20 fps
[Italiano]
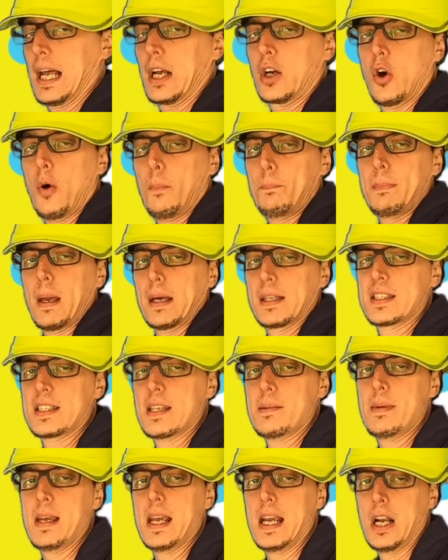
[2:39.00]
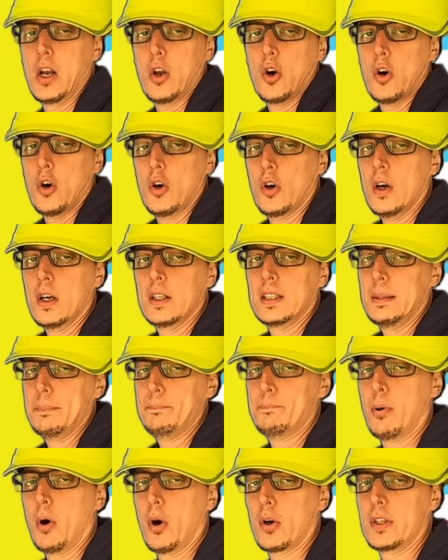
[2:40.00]
la coppia Zenelo di
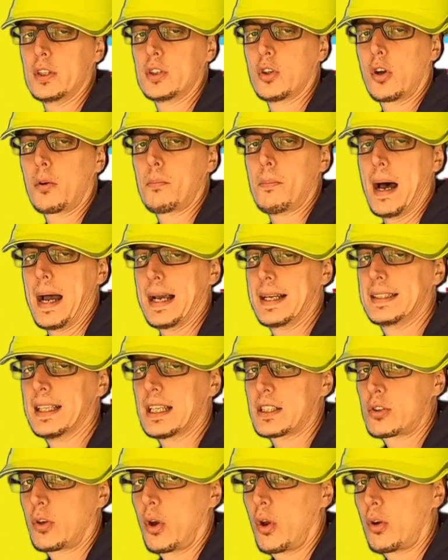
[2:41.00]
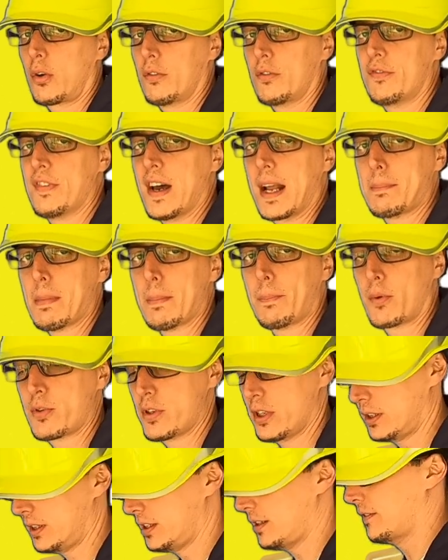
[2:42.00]
Polito ormai dà solo conferme
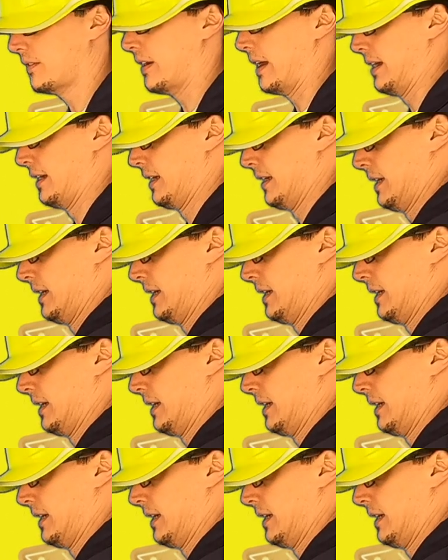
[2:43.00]
positive.